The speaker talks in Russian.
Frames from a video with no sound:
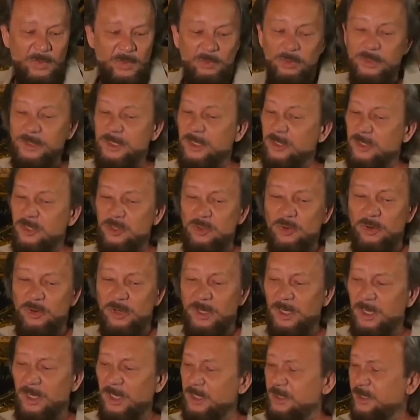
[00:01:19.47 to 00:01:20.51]
Вот здесь
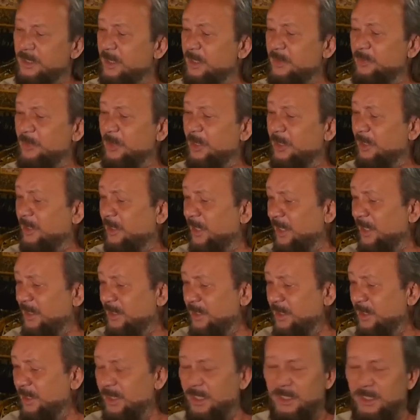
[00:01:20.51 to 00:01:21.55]
йога, а здесь
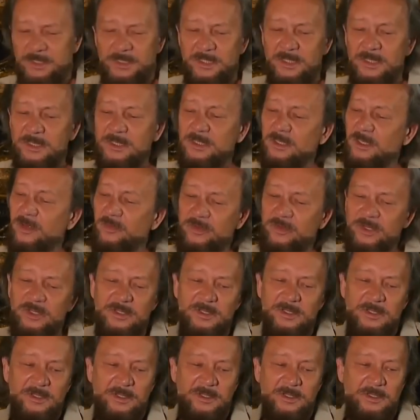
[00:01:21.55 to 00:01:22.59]
медитация, а здесь
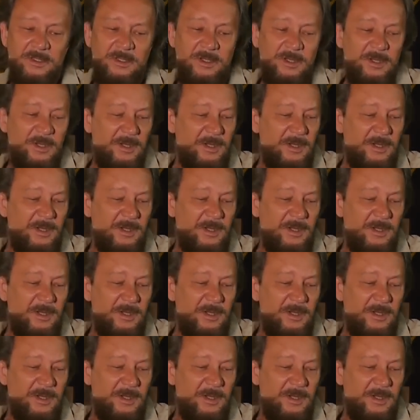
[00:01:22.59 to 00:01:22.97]
сновидение,